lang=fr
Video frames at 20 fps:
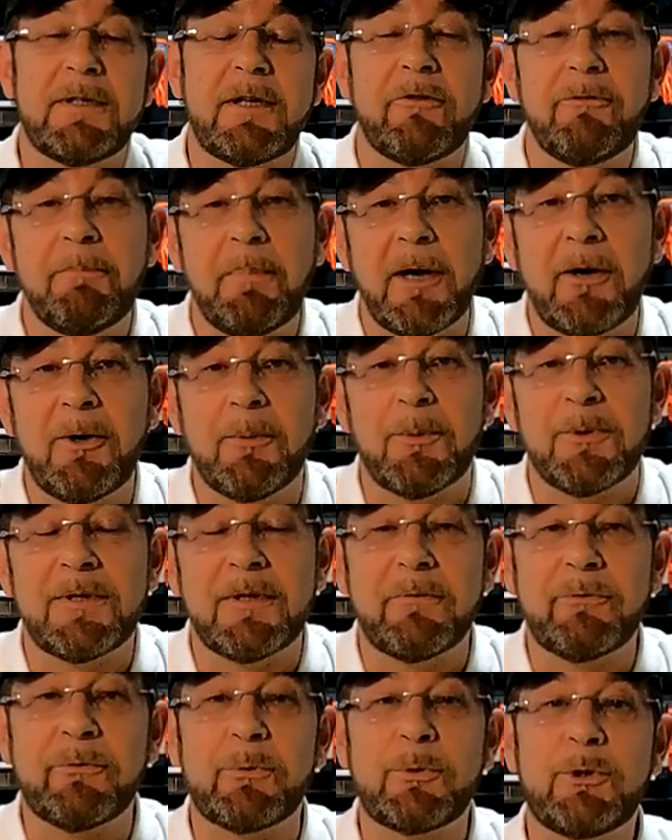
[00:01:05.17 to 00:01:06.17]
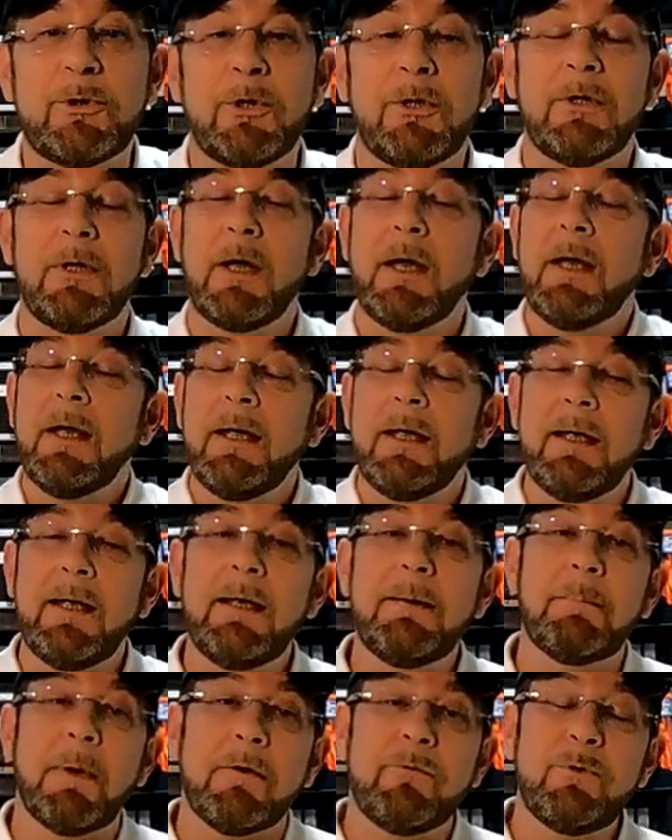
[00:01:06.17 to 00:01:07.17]
ne savent pas comment ça fonctionne.
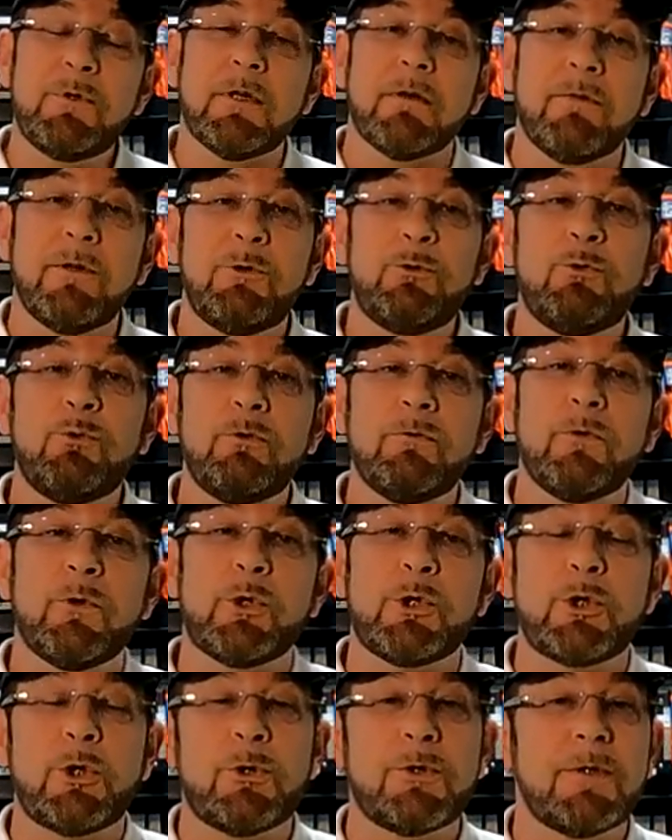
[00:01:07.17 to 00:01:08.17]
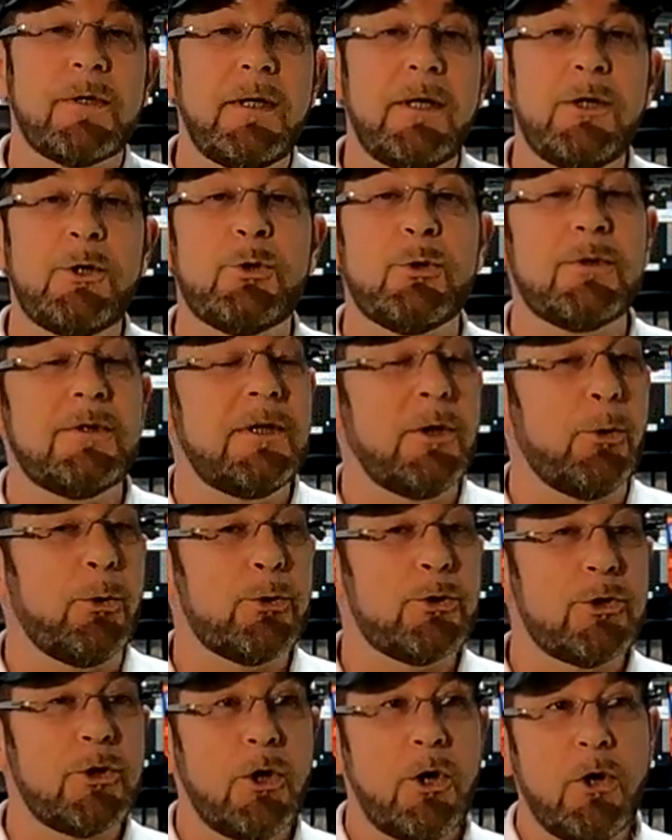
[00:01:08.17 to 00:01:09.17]
Et bah, vous avez toutes vos chances et je tire
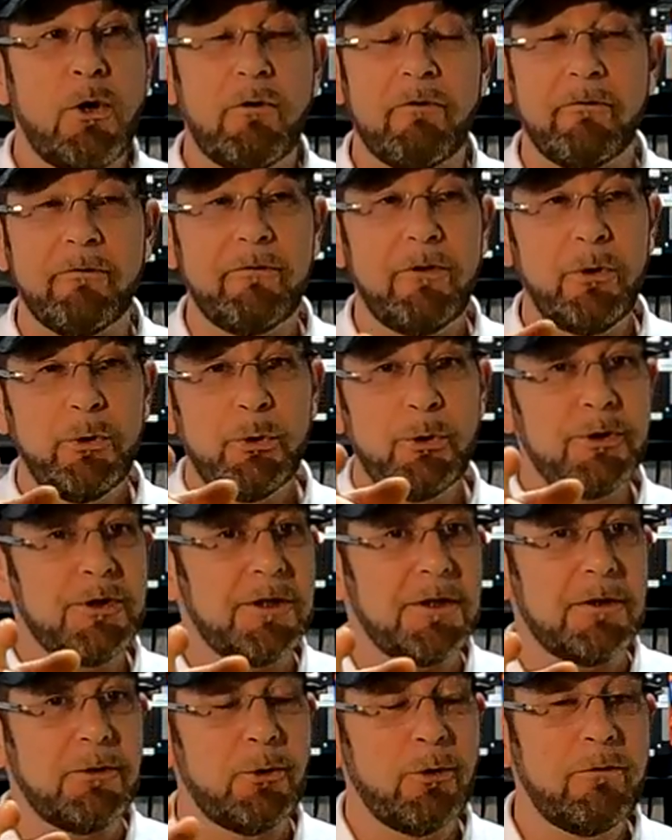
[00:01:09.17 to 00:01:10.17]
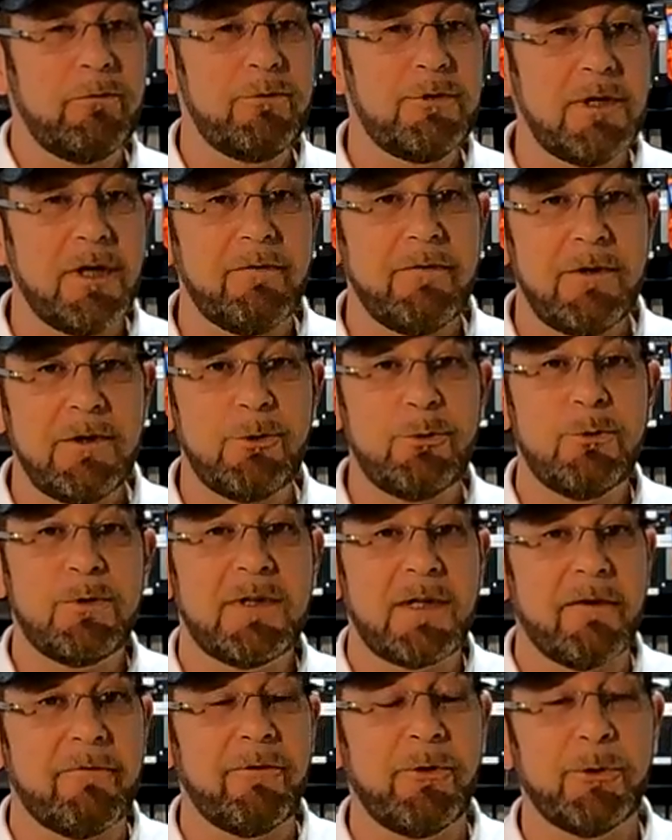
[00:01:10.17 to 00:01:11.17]
au sort vendredi. Donc vous avez
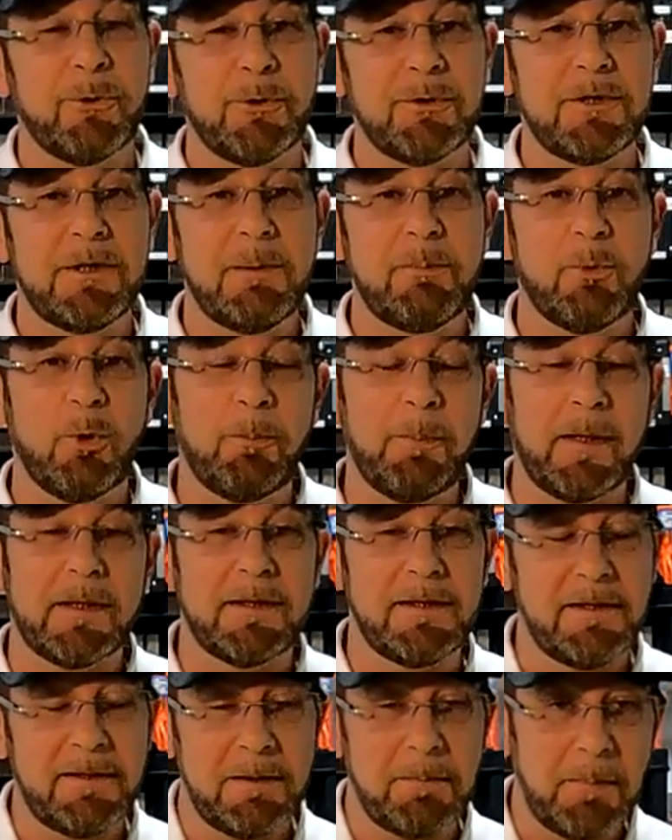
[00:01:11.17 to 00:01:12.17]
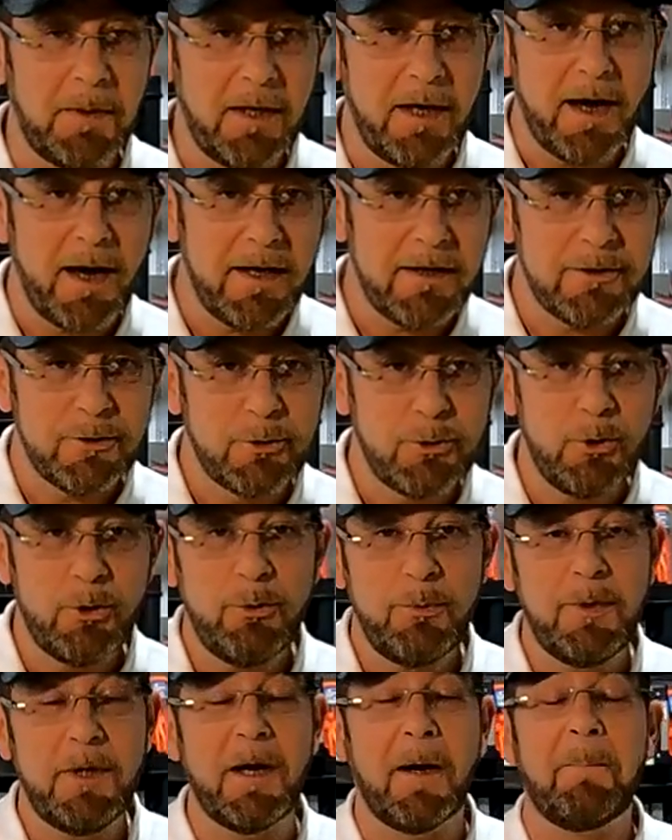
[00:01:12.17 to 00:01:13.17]
jusqu'à vendredi pour participer à
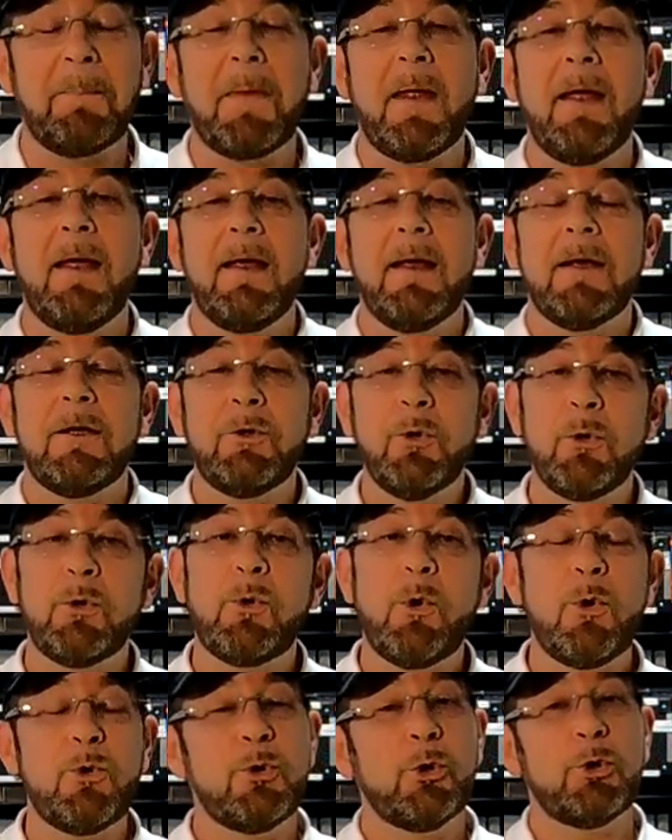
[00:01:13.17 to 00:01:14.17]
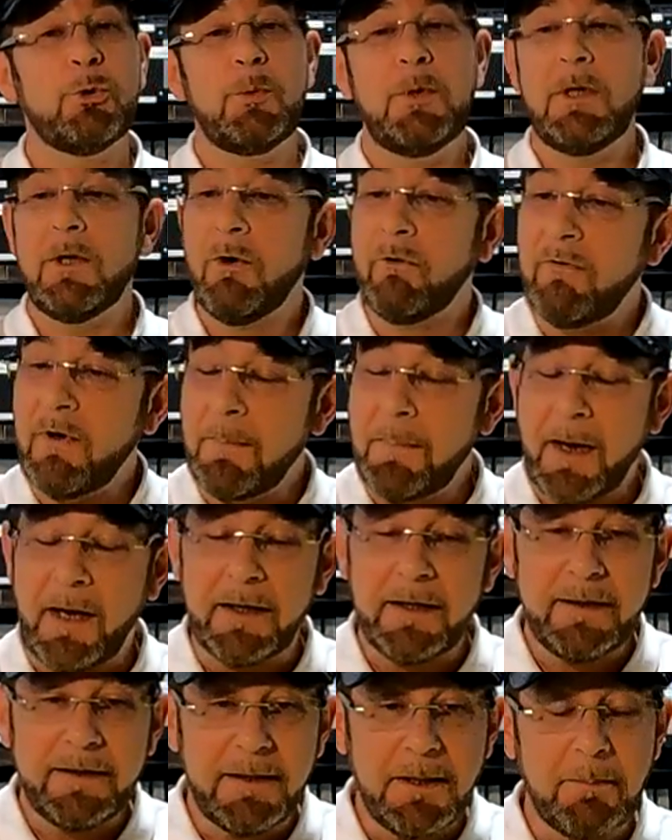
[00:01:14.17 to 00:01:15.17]
celui-là. Donc aujourd'hui, on va
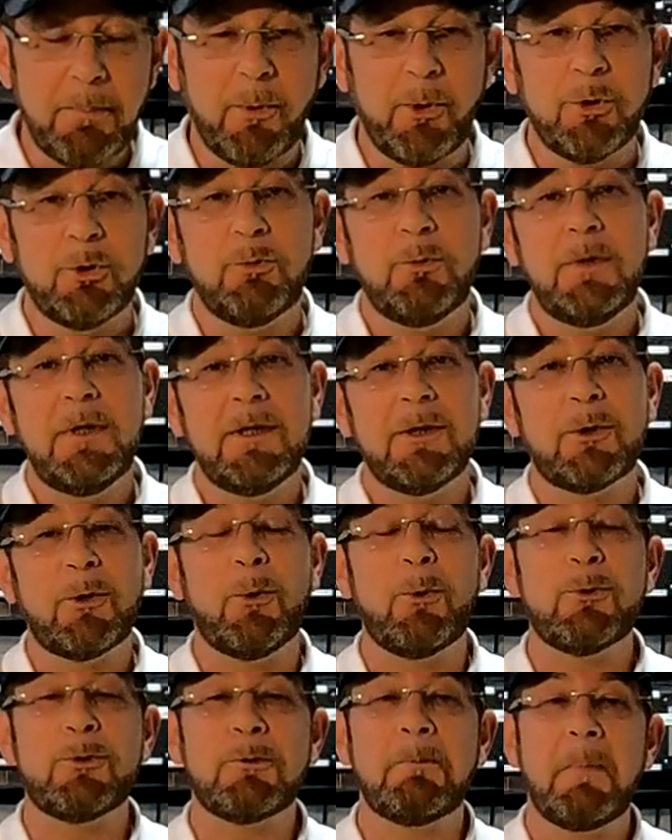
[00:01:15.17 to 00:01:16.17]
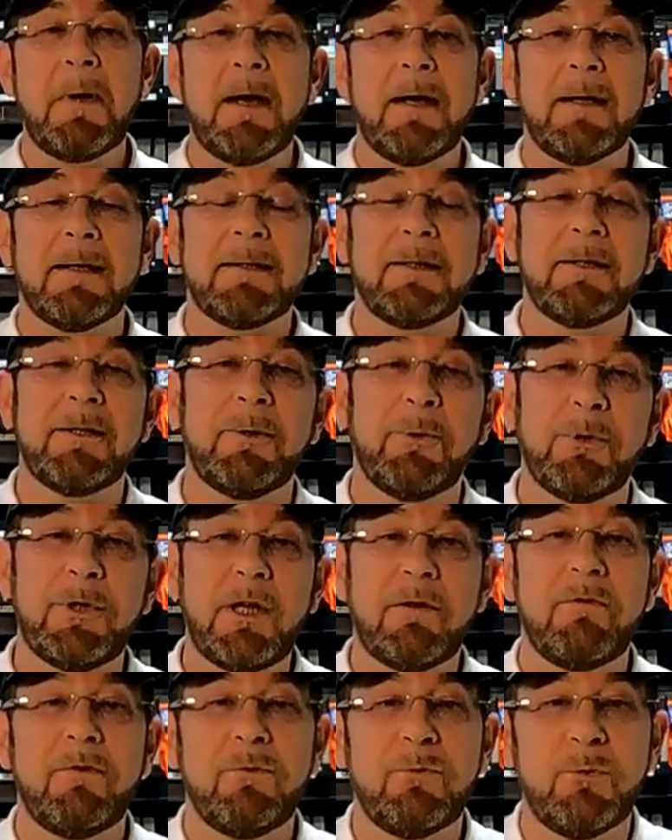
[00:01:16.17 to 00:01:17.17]
parler des produits Tronsmart.
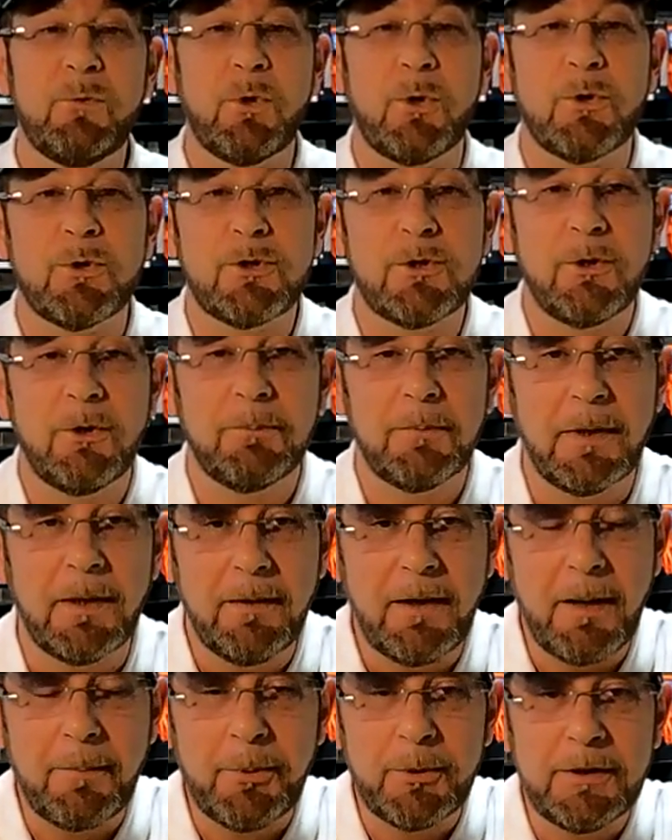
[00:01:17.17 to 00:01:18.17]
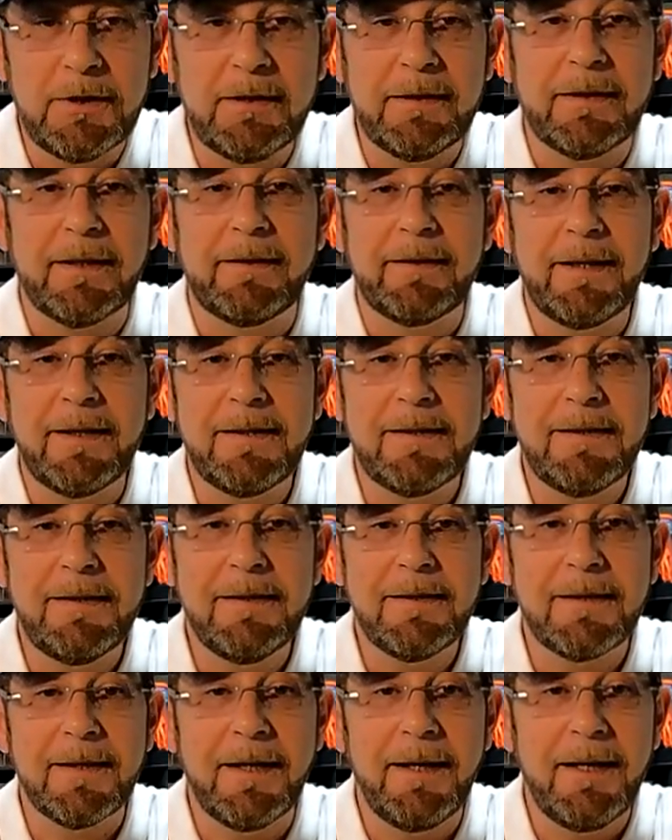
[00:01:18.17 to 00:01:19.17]
On avait vu ensemble la petite
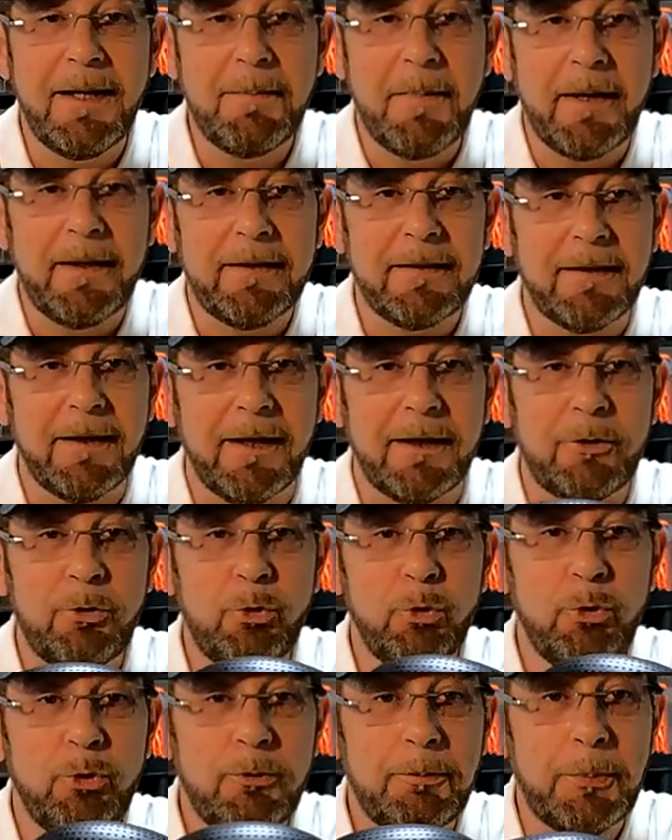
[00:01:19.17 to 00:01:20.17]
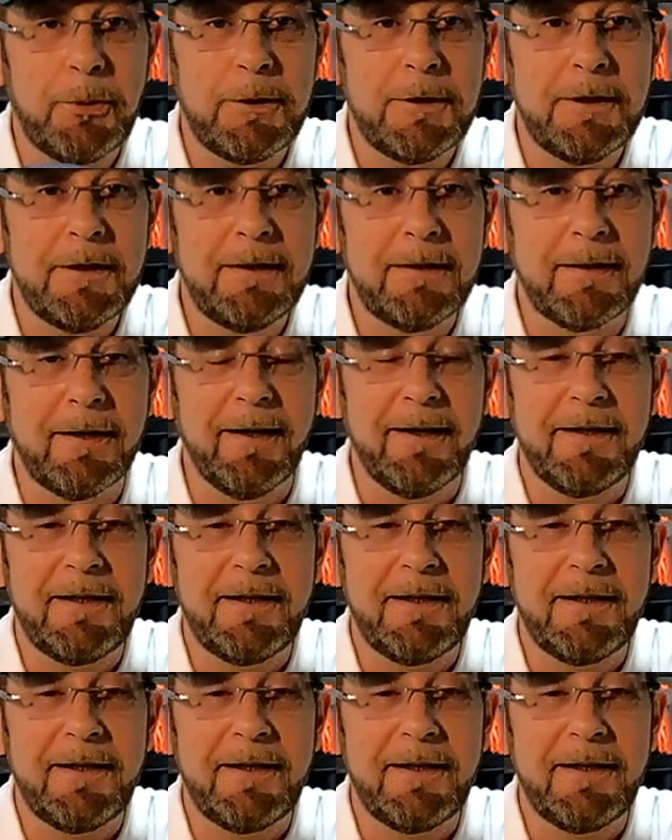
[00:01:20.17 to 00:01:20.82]
T6 Element, la toute petite